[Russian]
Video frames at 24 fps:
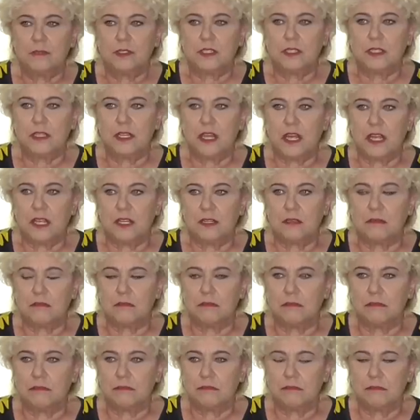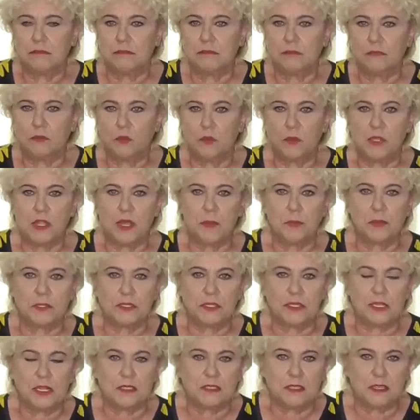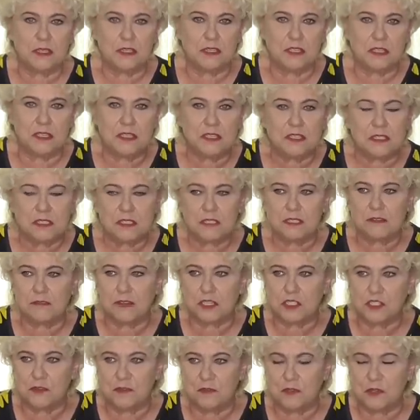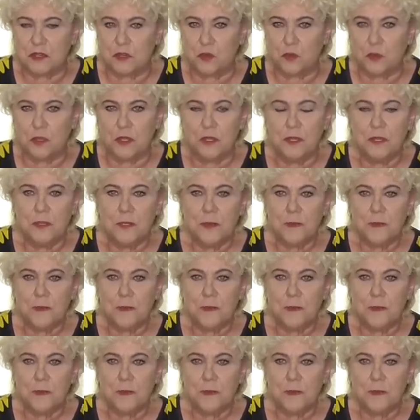теряя, у меня потерялся интерес к вашим видео.